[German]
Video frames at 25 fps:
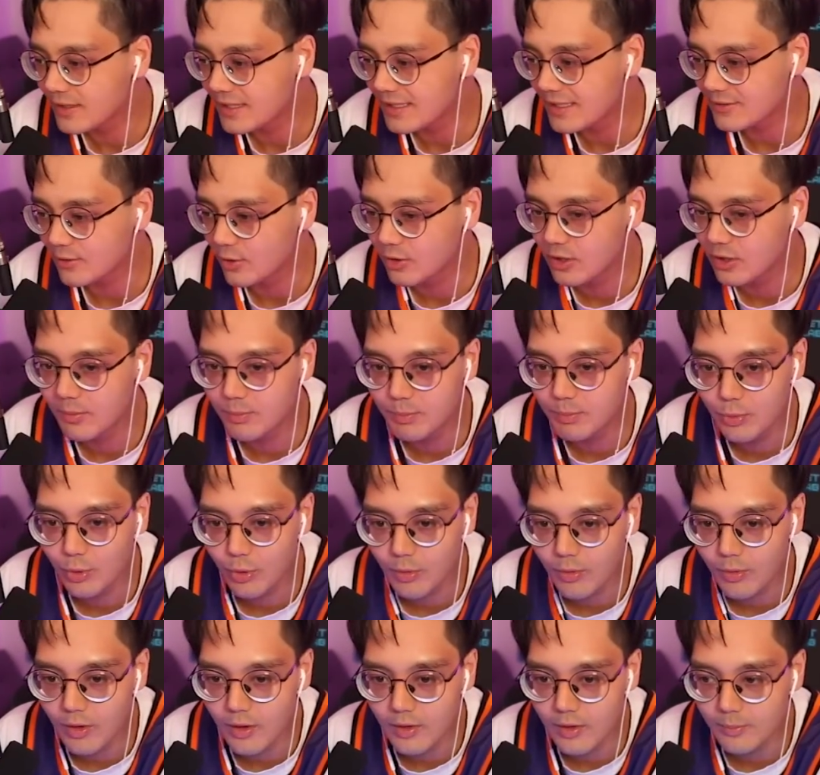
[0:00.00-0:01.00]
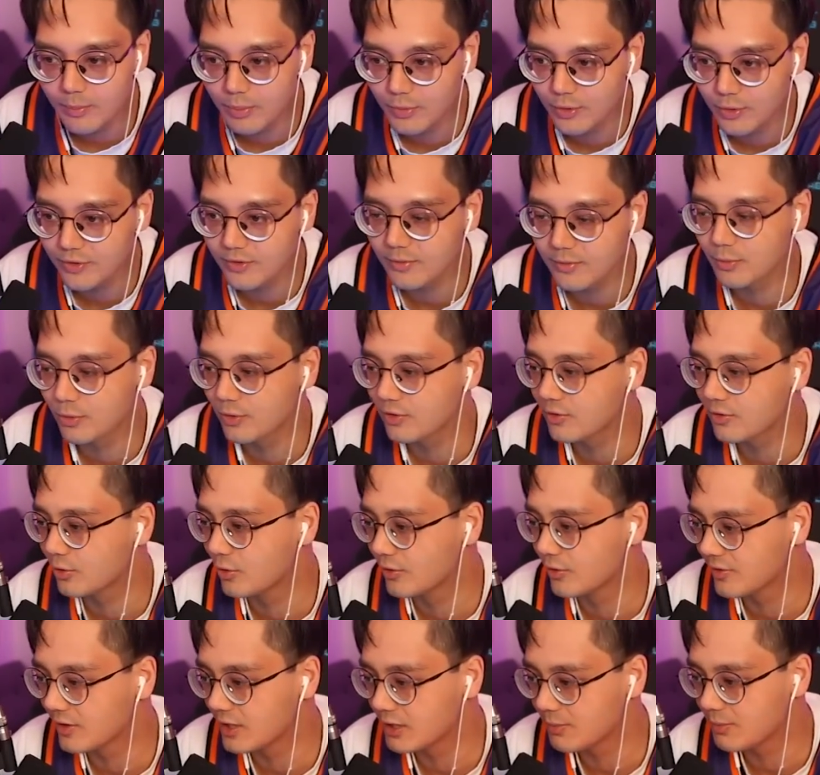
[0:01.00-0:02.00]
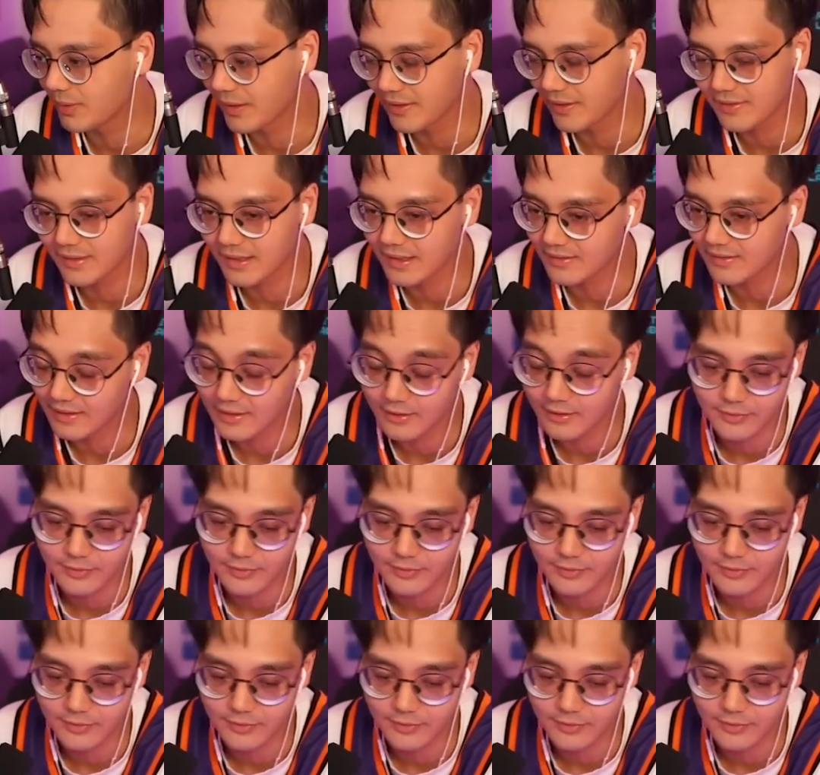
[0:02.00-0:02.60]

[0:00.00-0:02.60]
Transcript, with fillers: dass irgendeine Blu äh, Brust, Brustgröße nicht passt, Digga, ist alles